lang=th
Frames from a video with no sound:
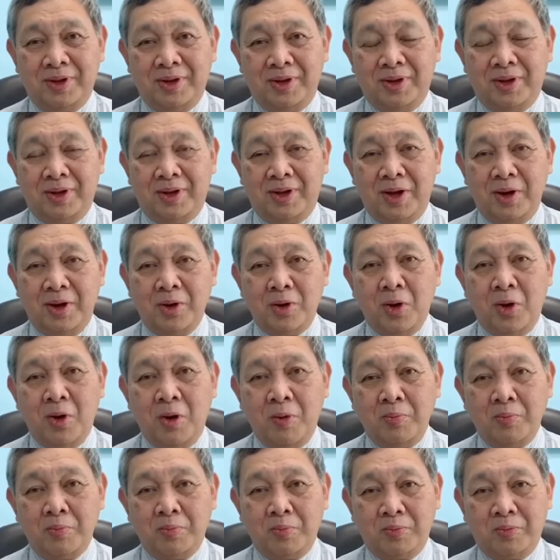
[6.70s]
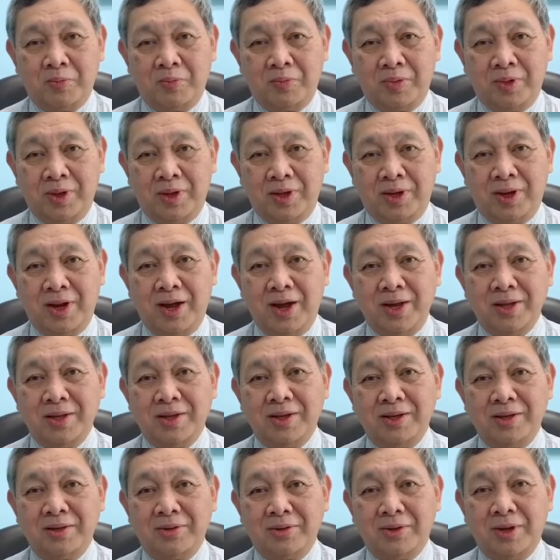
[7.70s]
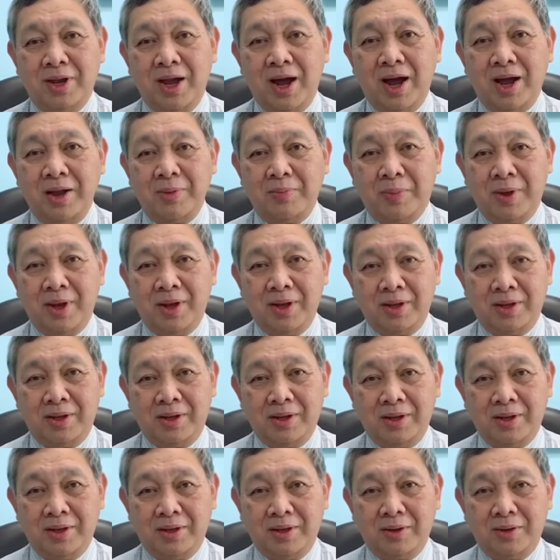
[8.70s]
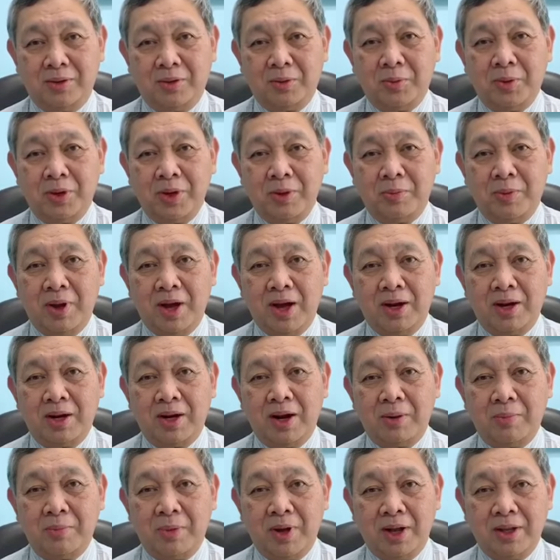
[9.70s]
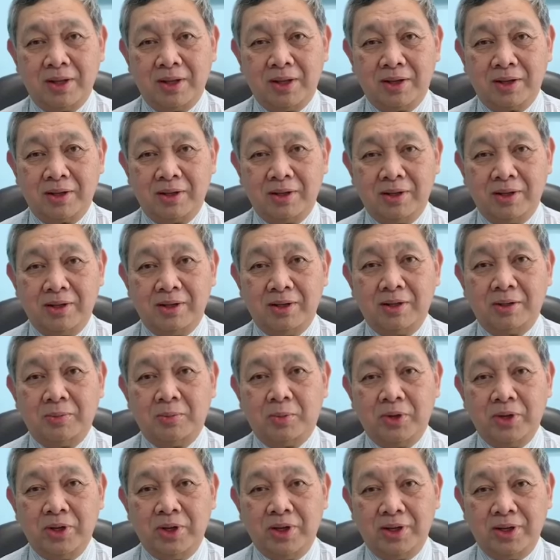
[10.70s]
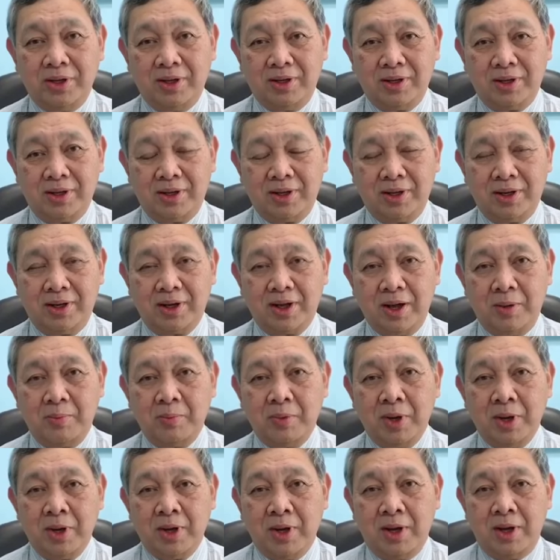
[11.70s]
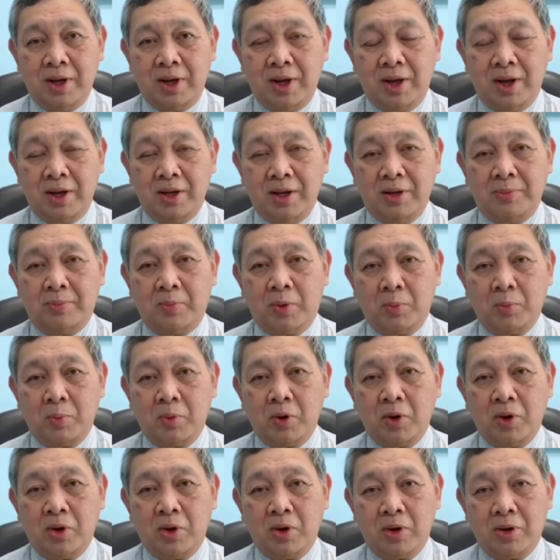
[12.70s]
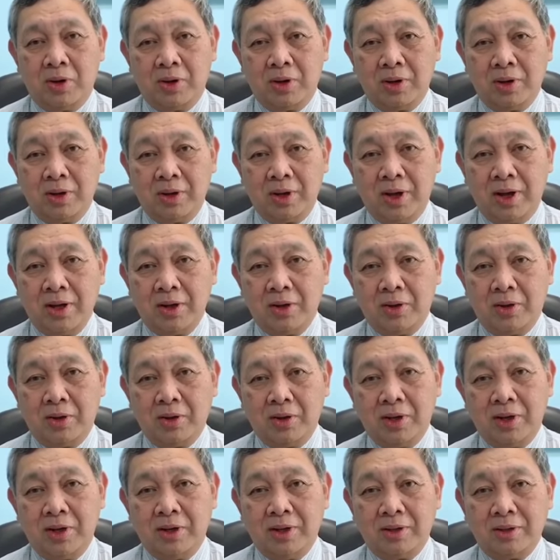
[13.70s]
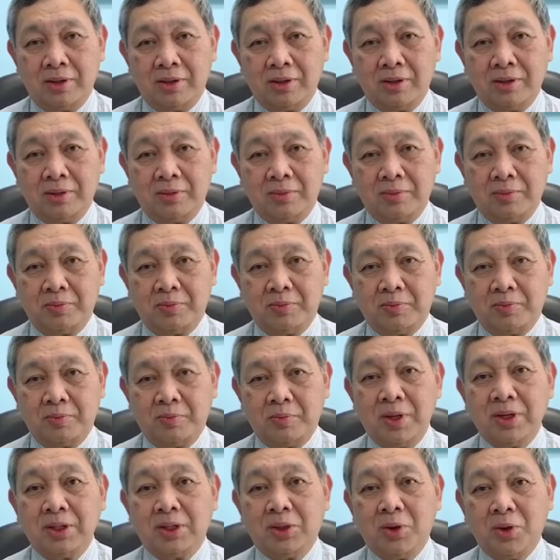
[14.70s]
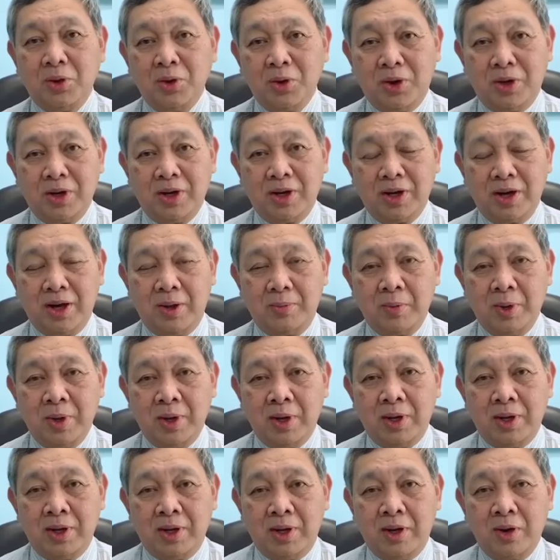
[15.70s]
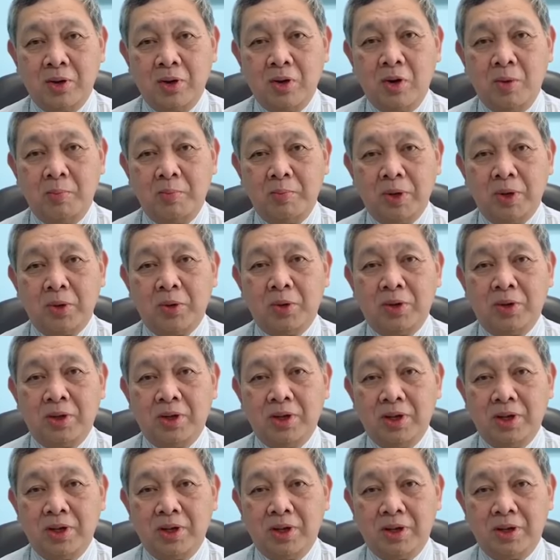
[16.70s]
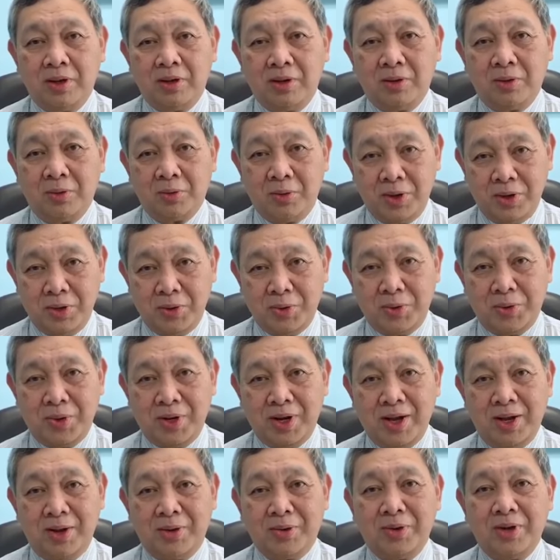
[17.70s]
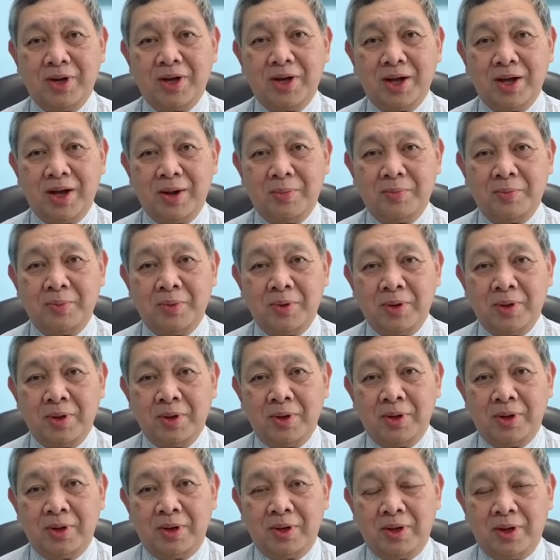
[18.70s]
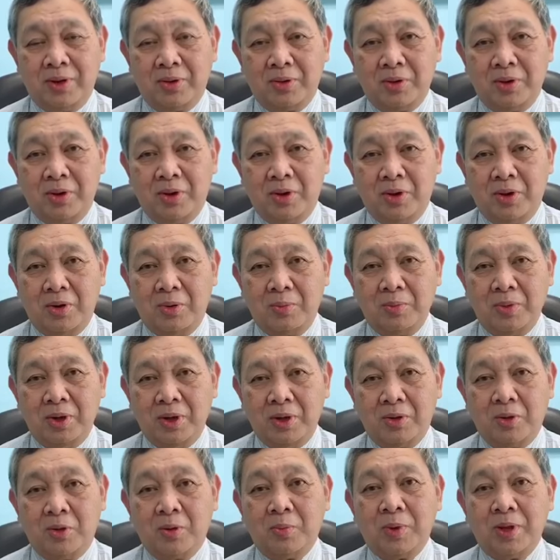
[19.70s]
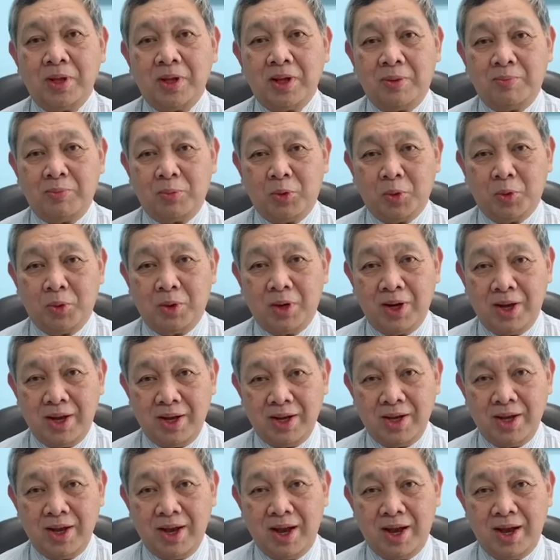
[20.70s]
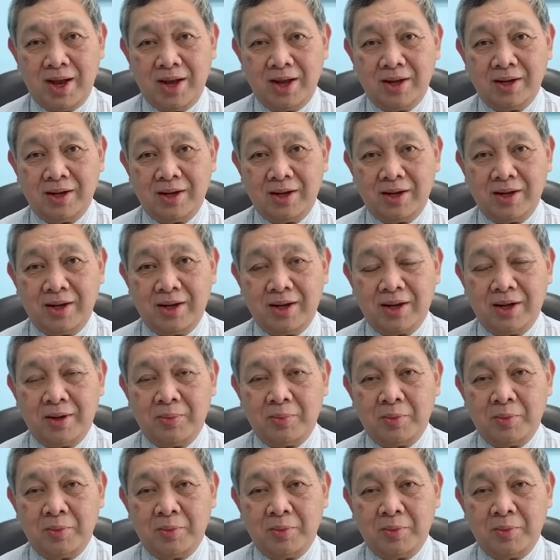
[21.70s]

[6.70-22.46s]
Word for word: นักคอมเหตุใดจึงย้ายไปที่โรงพยาบาลรามาจักรีนรบดินนะครับ อันนี้ผมก็ค่อยขอเรียนเบื้องต้นก่อนนะครับนักคอมเป็นคนที่สูงอายุแล้วนะครับ แล้วก็มีโรคประจำตัวหลายอย่างนะครับ